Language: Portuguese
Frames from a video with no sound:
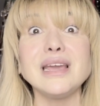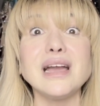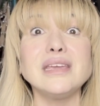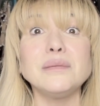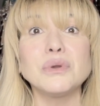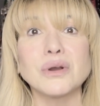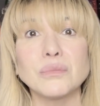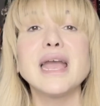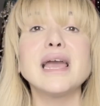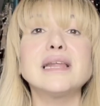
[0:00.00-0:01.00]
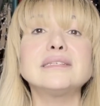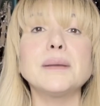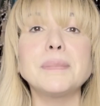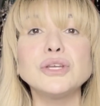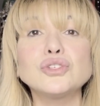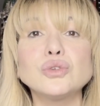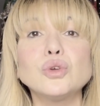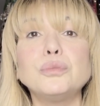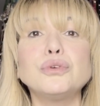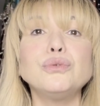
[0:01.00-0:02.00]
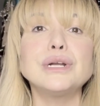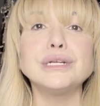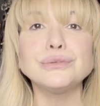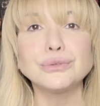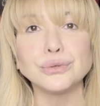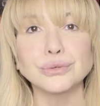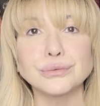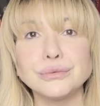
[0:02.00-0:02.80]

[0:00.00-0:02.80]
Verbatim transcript: e aí, meu amor, ela se apaixonou por um cantor,